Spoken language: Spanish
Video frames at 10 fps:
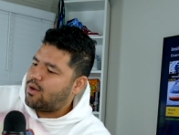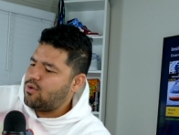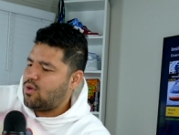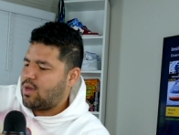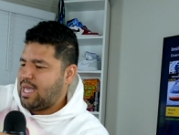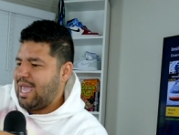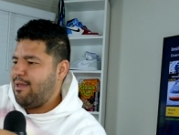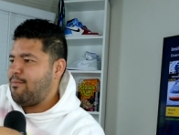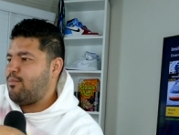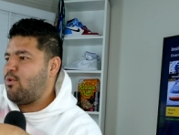Coño,
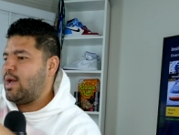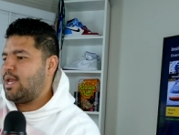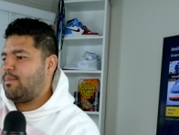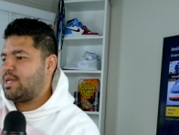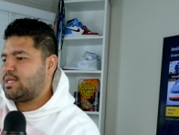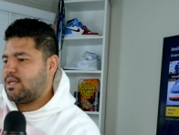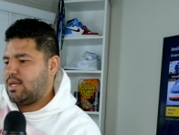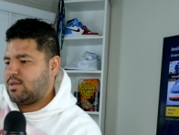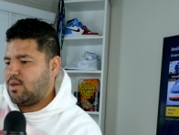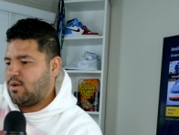qué buena
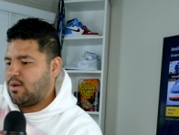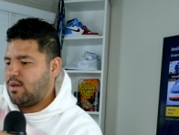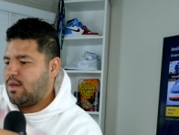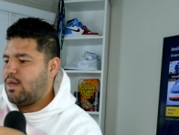presentación.